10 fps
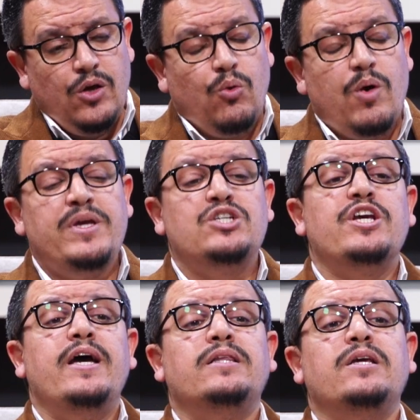ومن
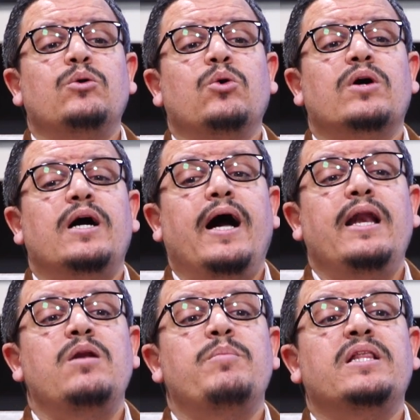جهة أخرى
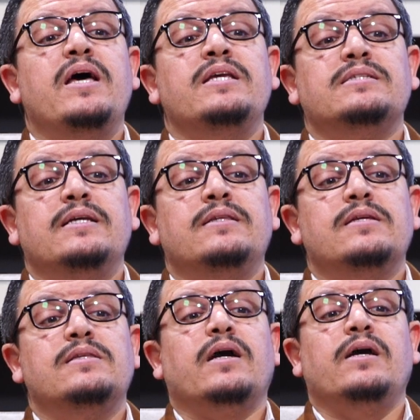على المدارس أن
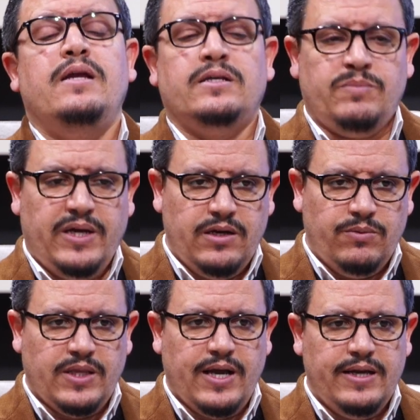تتقي الله سبحانه
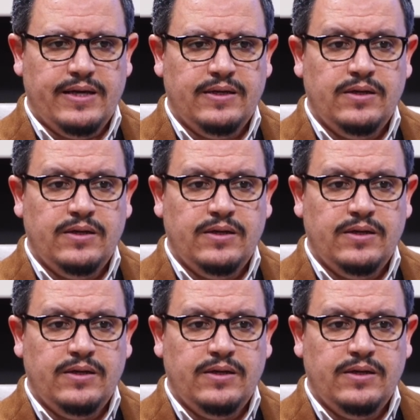وتعالى